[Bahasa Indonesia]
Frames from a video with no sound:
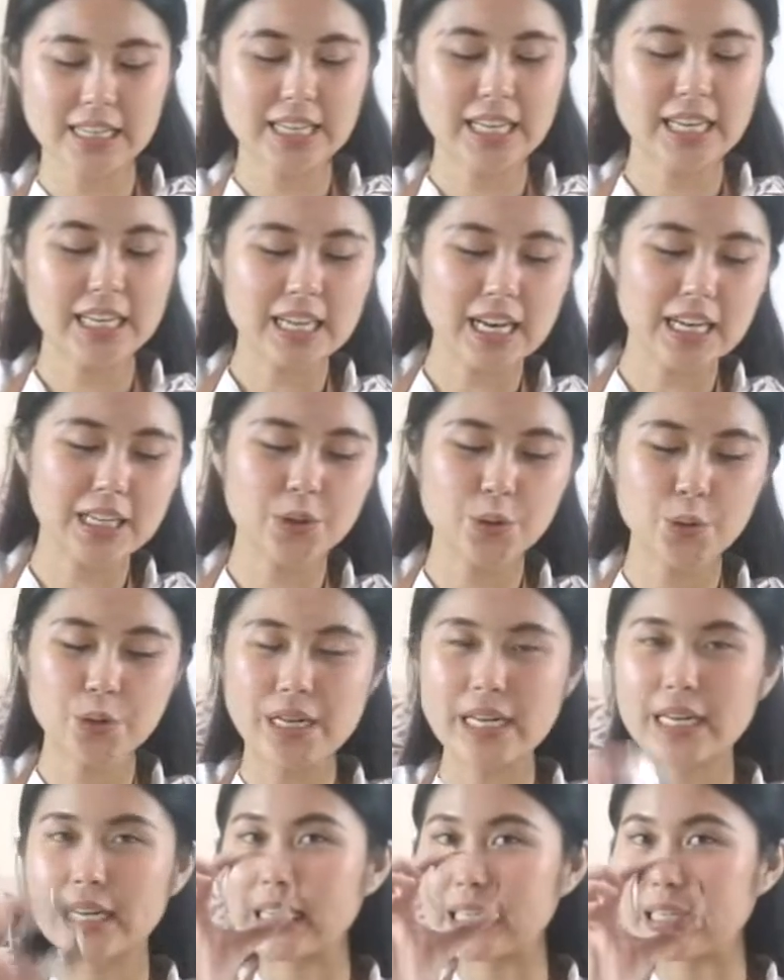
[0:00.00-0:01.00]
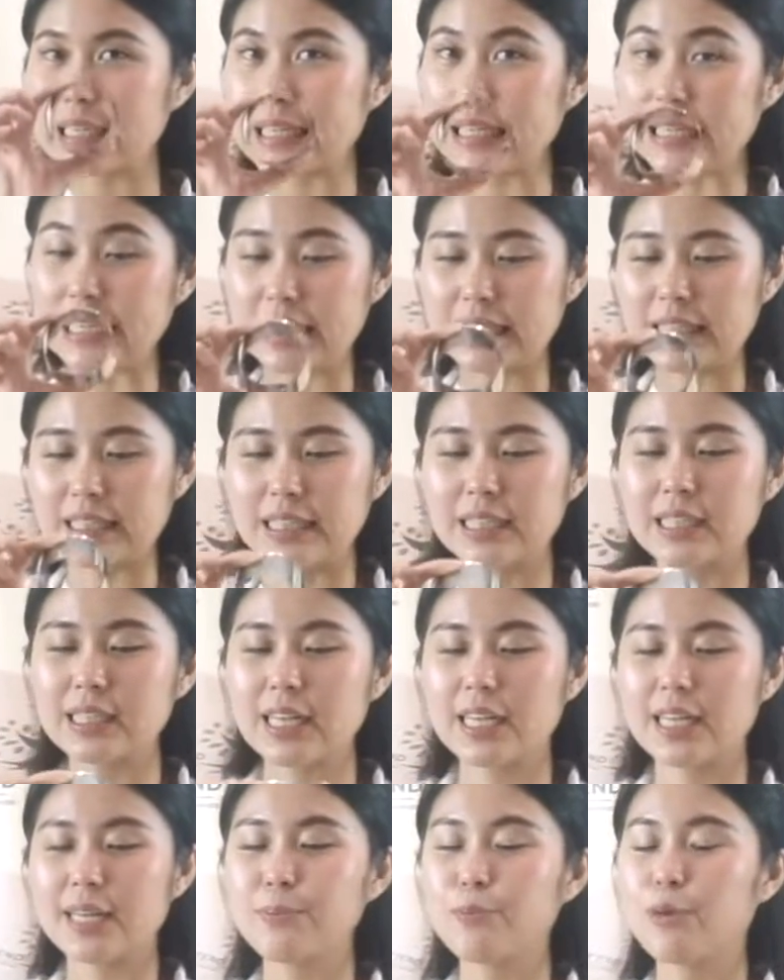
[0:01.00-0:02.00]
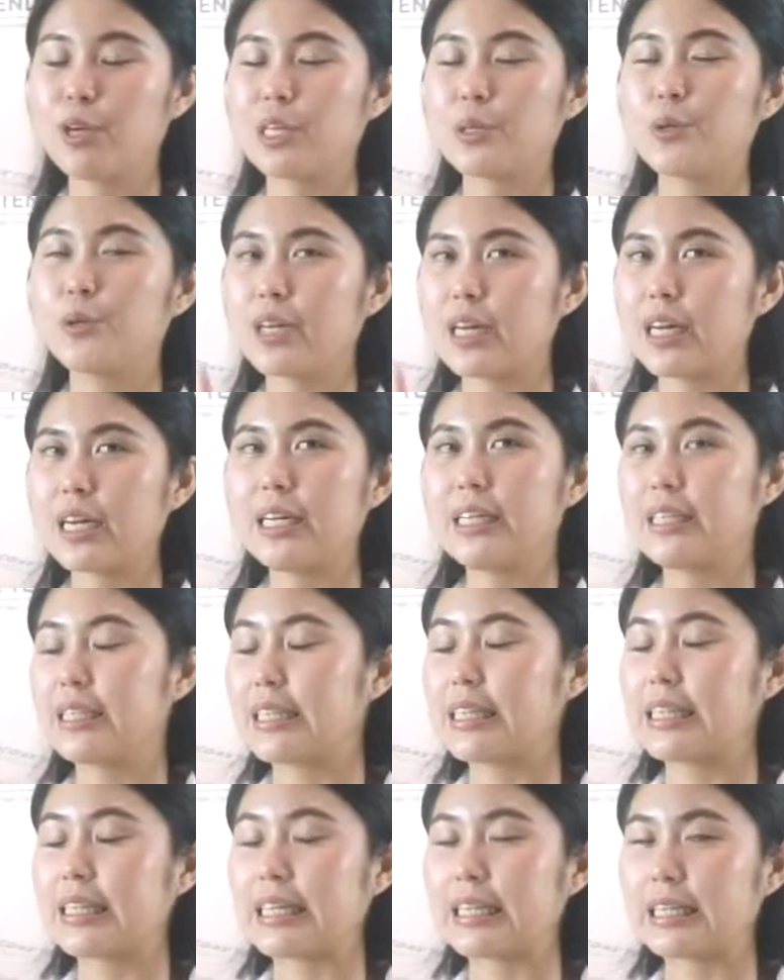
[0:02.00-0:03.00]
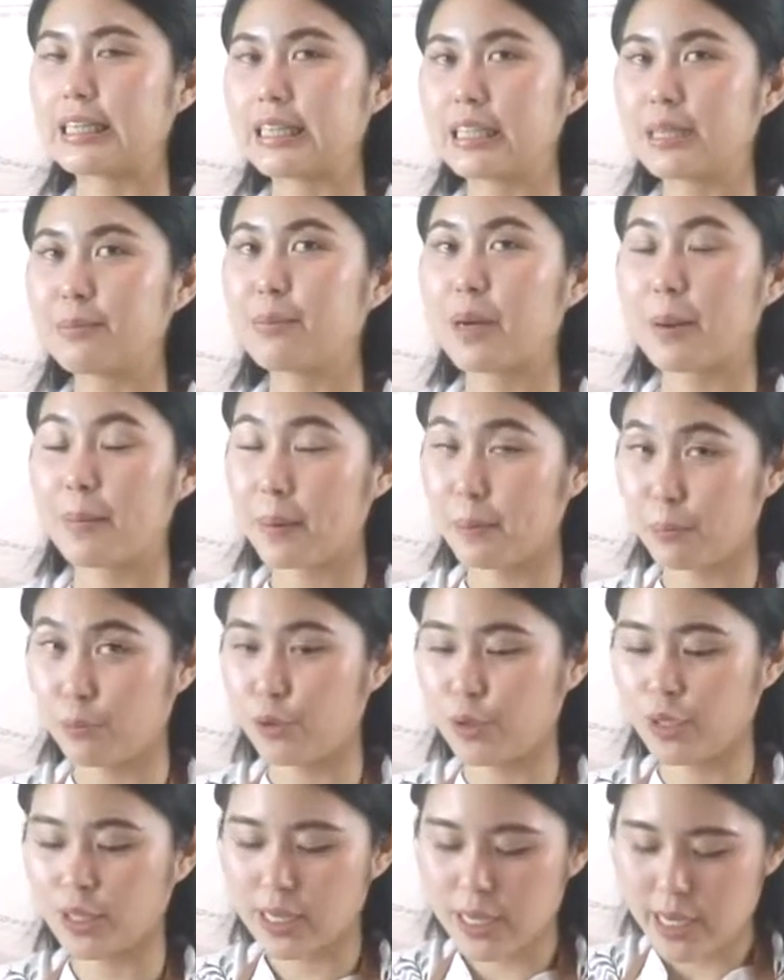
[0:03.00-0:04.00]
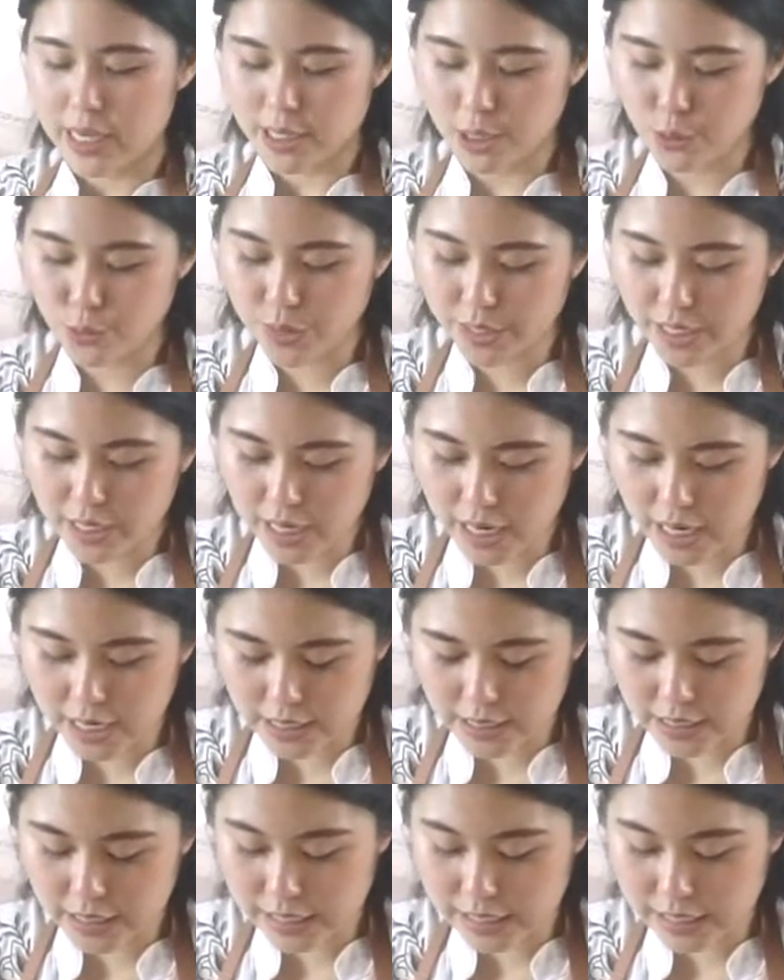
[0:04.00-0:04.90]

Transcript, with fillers: kita akan gunakan ring cutter. Kalian boleh gunakan ring cutter berapapun sesuai dengan